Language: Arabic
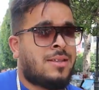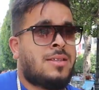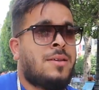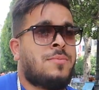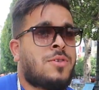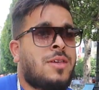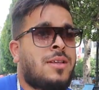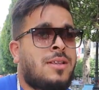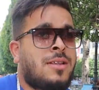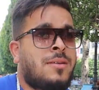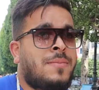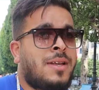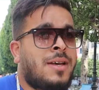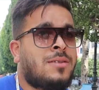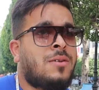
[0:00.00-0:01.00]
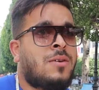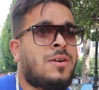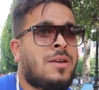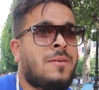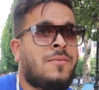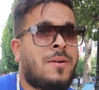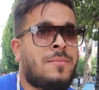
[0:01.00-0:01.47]
تمشي لبلاد
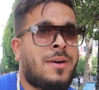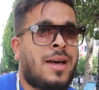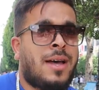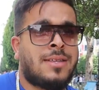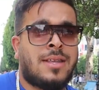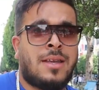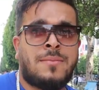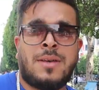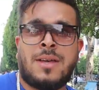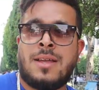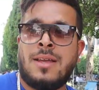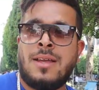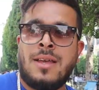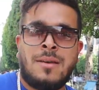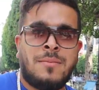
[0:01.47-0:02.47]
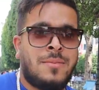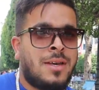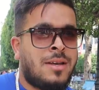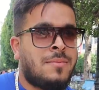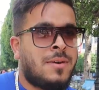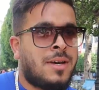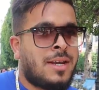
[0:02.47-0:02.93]
أخرى فما حتى ما
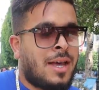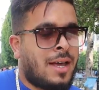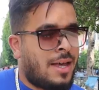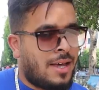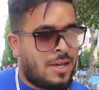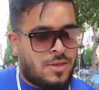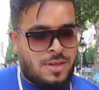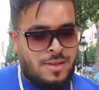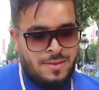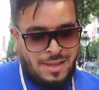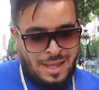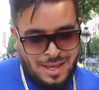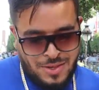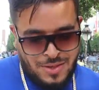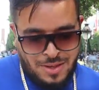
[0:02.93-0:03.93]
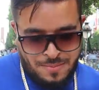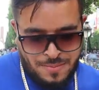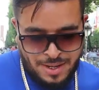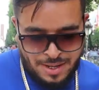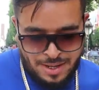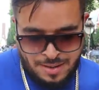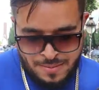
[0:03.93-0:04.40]
ما المانع حاجة حاجة
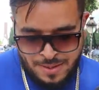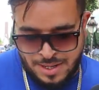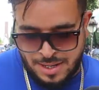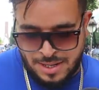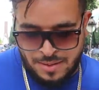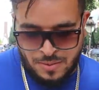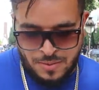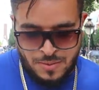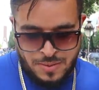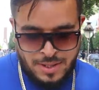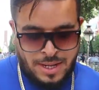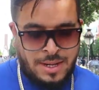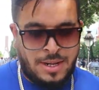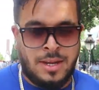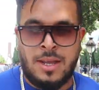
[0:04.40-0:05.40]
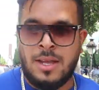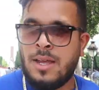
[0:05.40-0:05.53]
بركة معناها نقولوا نحن